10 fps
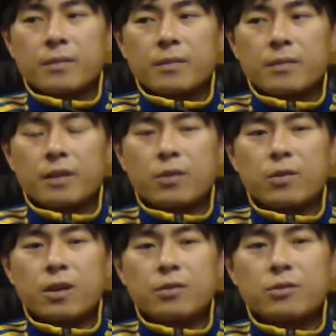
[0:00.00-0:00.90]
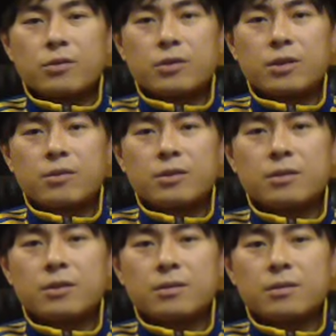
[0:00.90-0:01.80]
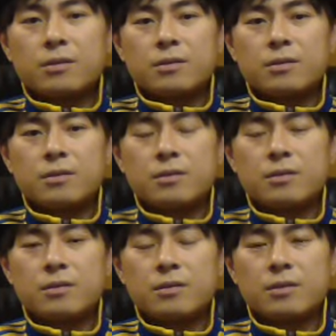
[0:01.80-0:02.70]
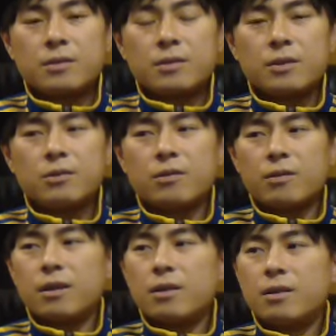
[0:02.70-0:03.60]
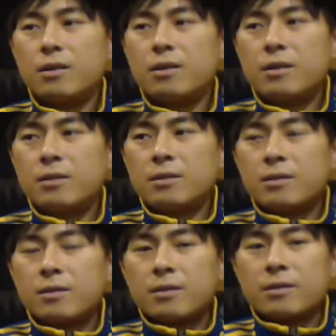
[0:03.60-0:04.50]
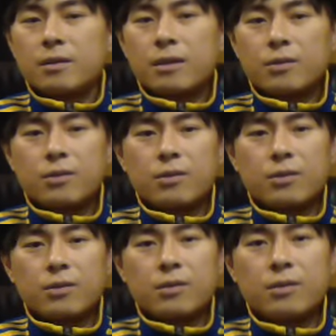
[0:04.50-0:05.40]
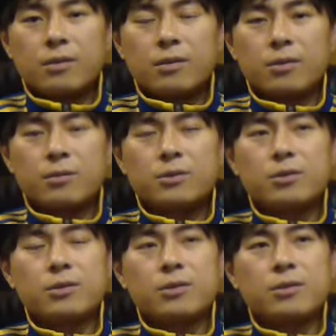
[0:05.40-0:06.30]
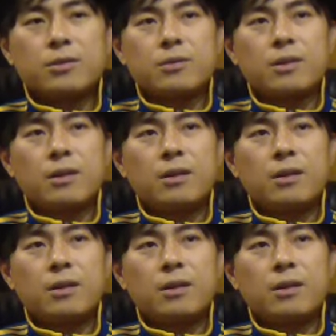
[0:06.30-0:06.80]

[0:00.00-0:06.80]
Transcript: で古代宇宙飛行施設っていうのは結構面白いっていうか